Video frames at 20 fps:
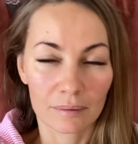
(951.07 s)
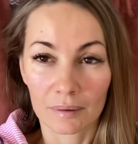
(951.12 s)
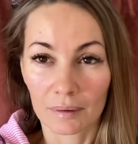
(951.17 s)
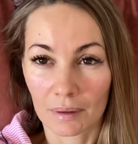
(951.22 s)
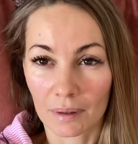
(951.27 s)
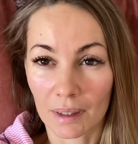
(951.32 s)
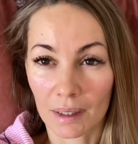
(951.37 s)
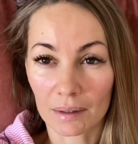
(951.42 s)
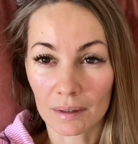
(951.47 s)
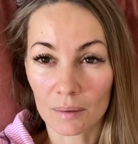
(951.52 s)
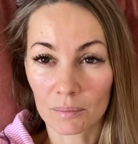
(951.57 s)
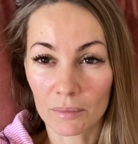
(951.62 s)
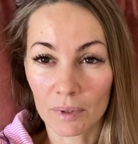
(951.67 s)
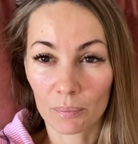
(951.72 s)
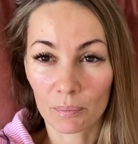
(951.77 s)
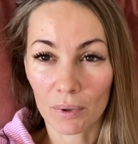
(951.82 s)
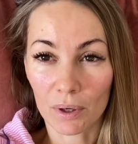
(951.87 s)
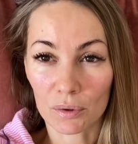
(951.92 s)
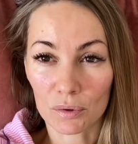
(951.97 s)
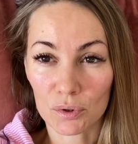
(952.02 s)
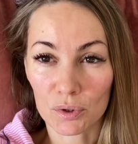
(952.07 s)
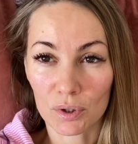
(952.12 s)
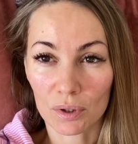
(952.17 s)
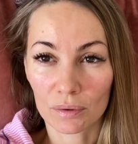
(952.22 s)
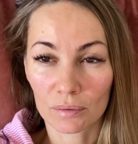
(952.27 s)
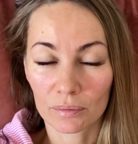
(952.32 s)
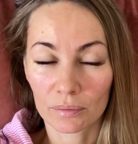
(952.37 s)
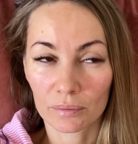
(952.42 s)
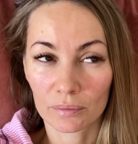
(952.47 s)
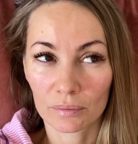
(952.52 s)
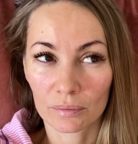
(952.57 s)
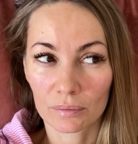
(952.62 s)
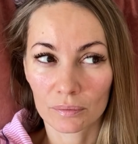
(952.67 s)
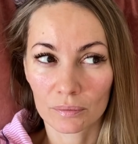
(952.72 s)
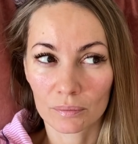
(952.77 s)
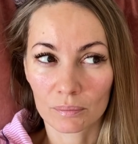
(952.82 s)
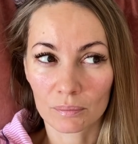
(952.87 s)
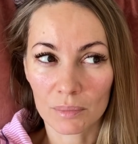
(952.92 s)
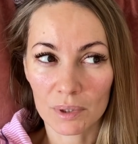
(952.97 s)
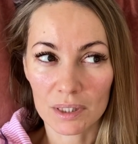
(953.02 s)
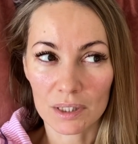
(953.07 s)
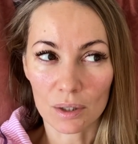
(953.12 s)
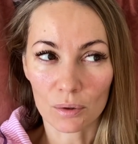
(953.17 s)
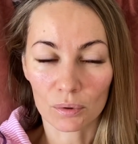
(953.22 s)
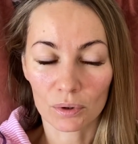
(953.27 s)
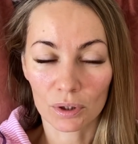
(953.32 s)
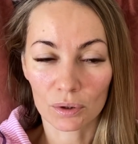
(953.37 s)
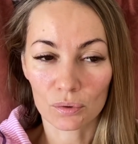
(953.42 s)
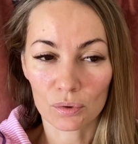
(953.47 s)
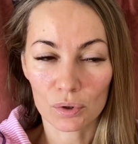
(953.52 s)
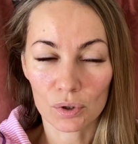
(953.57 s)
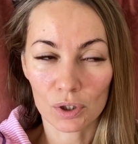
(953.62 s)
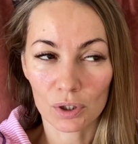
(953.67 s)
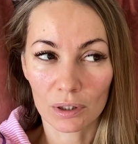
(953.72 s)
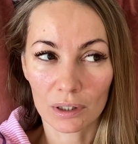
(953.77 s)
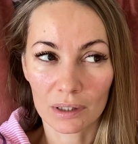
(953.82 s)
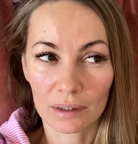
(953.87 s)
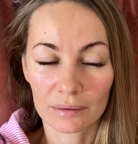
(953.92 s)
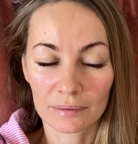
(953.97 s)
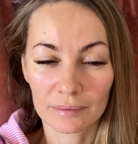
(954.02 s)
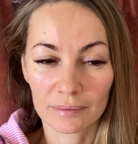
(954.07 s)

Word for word: рекламная пауза. Мысль куда-то ушла.